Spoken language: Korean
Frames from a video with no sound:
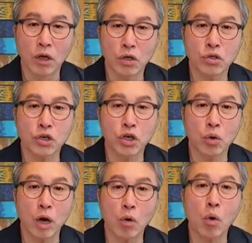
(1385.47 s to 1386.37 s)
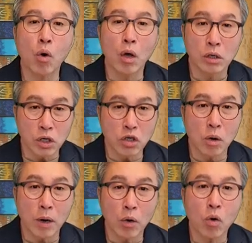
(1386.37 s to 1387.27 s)
그것을 기록하고
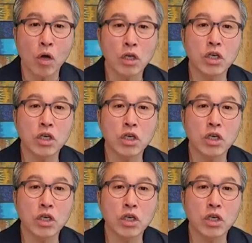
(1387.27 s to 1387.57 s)
기념하고